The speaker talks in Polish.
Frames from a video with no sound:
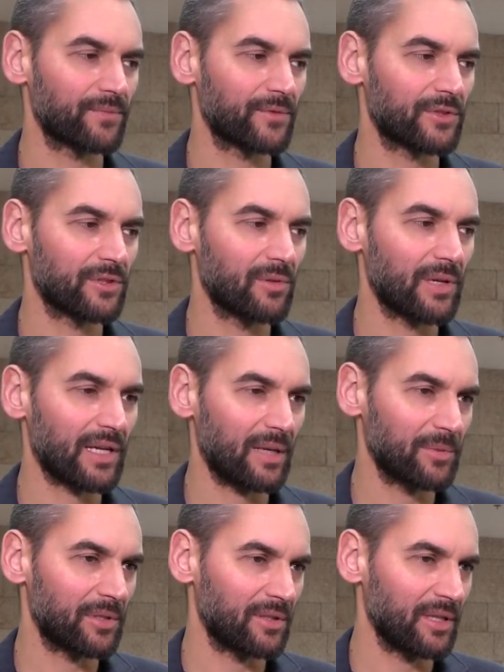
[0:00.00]
są
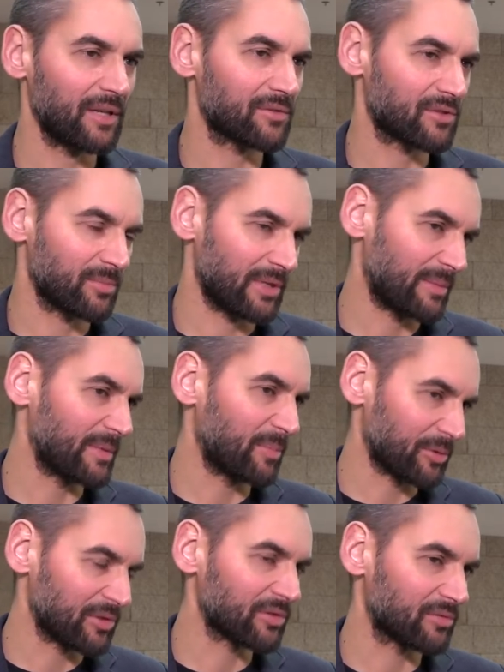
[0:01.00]
lekami, ja otrzymałem na
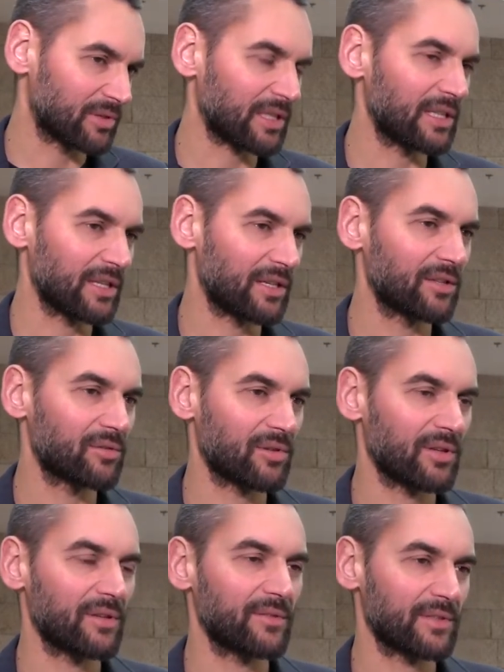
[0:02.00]
początku takie leki,
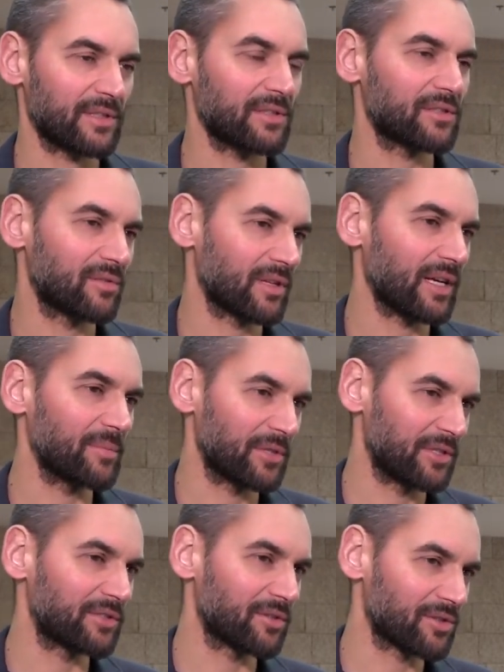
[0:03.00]
które w zasadzie są lekami
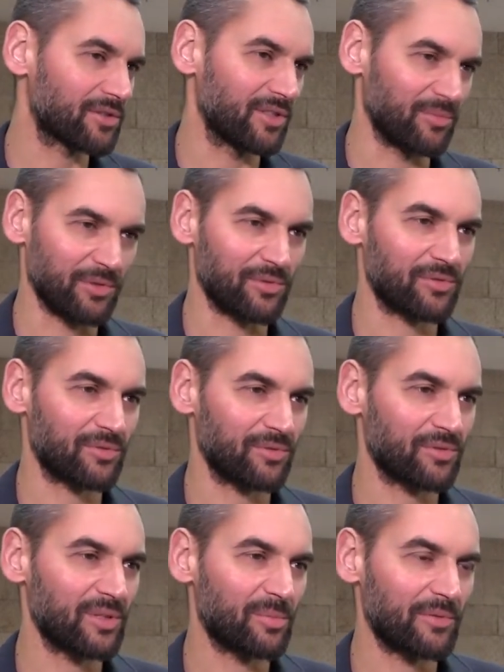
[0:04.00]
historycznymi już,
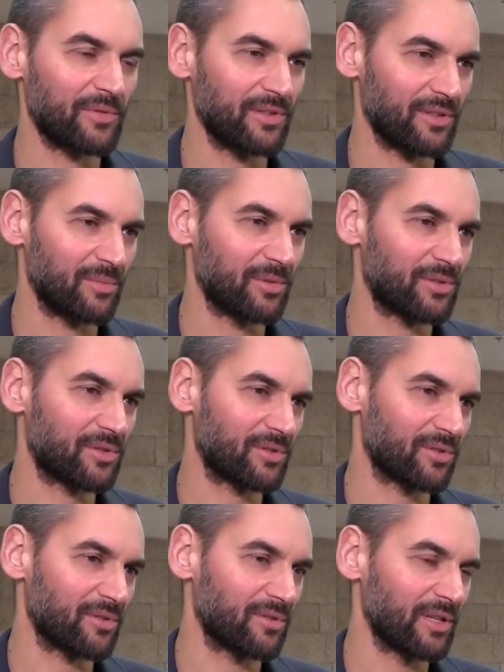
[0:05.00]
już nie powinny być
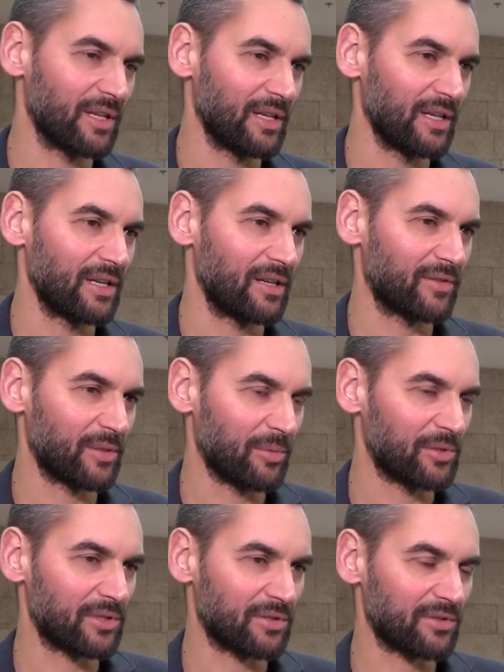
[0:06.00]
y, w tym
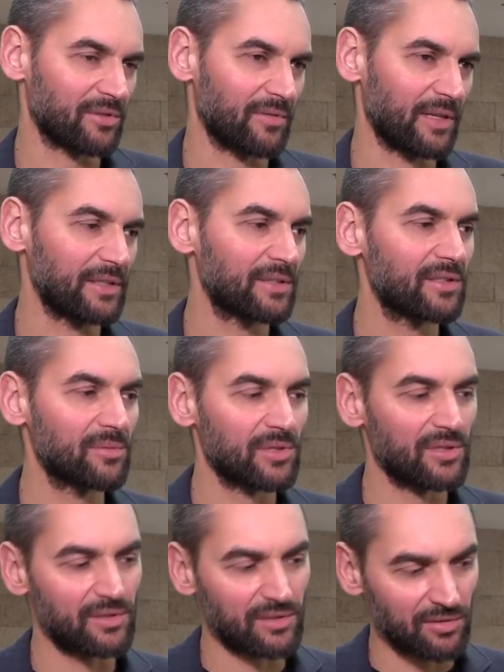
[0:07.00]
momencie stosowane, z tym,
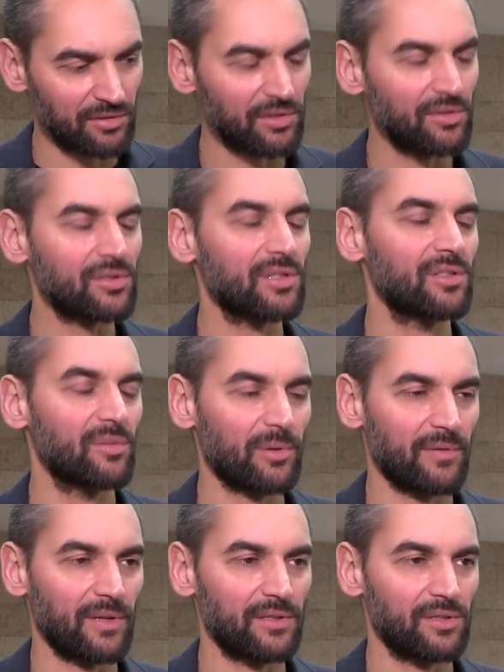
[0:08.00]
że sądzono, że
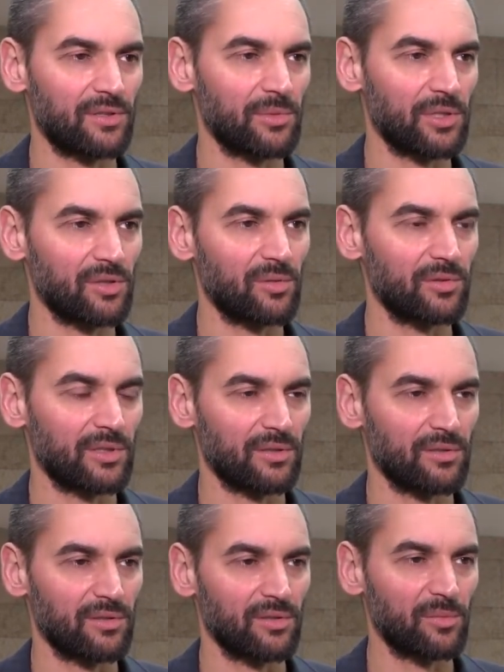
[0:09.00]
doprowadzi się mnie do,
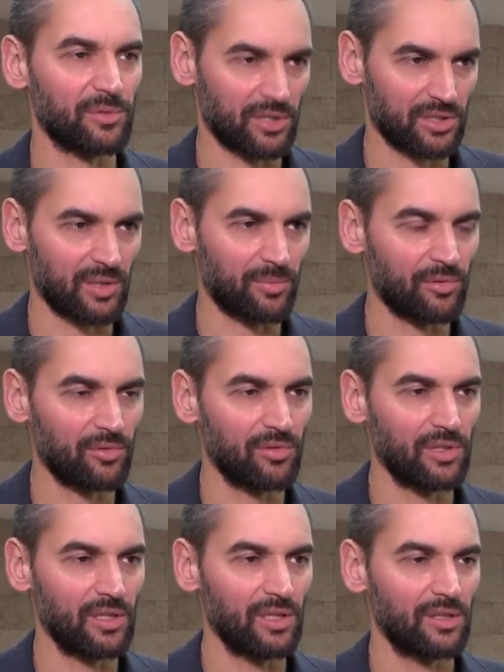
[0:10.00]
do przeszczepu.
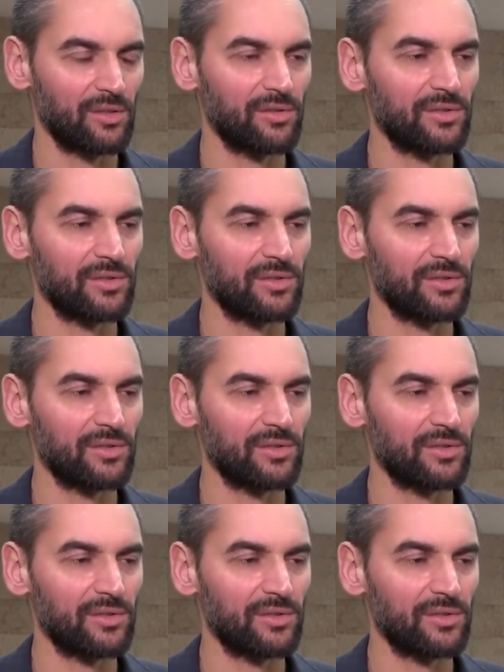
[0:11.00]
No